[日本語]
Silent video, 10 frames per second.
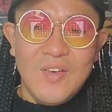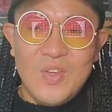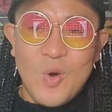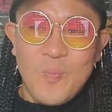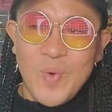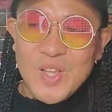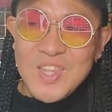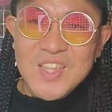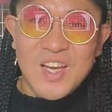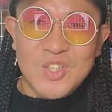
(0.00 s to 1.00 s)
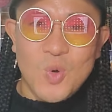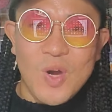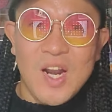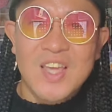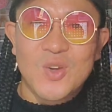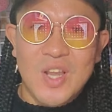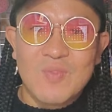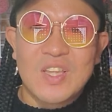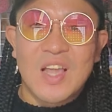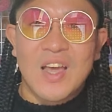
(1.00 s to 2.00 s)
まあ、酔っ払ってんだからしょうがないよね、
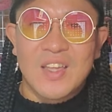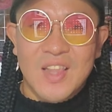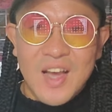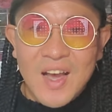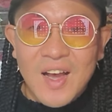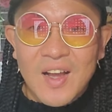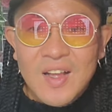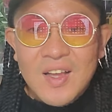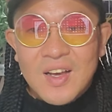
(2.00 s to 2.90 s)
みたいな、